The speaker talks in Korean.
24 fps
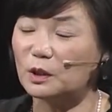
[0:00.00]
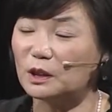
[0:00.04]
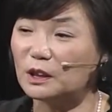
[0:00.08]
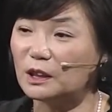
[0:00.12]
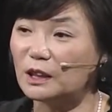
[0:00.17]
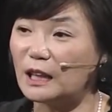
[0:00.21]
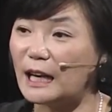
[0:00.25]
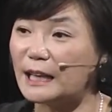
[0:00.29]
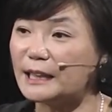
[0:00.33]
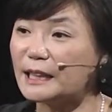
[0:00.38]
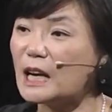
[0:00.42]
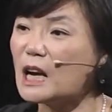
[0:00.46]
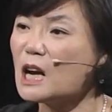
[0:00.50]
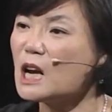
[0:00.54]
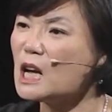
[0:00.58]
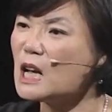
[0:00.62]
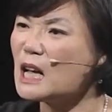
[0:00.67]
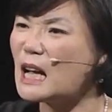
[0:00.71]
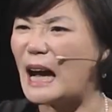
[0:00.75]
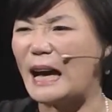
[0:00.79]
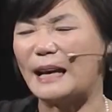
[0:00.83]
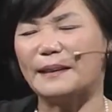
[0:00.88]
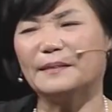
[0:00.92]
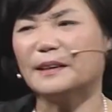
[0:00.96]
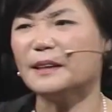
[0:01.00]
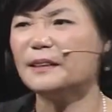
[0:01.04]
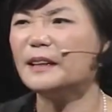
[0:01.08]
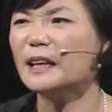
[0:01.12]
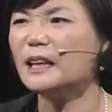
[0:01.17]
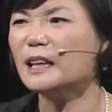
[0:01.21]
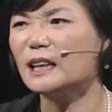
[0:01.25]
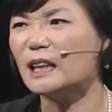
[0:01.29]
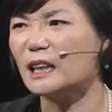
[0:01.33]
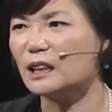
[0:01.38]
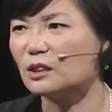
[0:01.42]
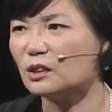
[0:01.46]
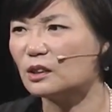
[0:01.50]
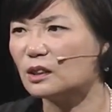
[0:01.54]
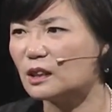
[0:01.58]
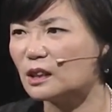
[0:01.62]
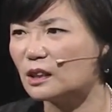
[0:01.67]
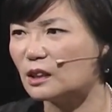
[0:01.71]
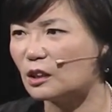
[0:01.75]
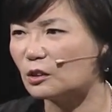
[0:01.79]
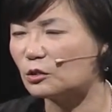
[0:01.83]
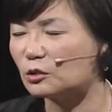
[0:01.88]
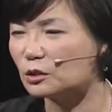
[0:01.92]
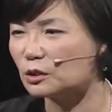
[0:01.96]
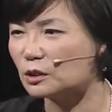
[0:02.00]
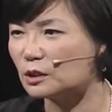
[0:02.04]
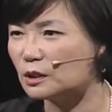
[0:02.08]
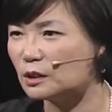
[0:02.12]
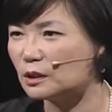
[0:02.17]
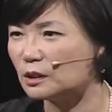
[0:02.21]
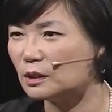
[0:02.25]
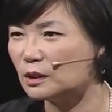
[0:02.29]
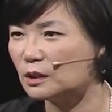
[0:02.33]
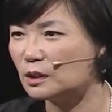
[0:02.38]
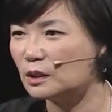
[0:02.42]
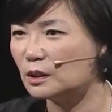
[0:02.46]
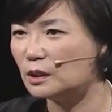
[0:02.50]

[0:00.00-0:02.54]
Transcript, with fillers: 있는 거 아니야? 안 된다니까요, 그래갖고는.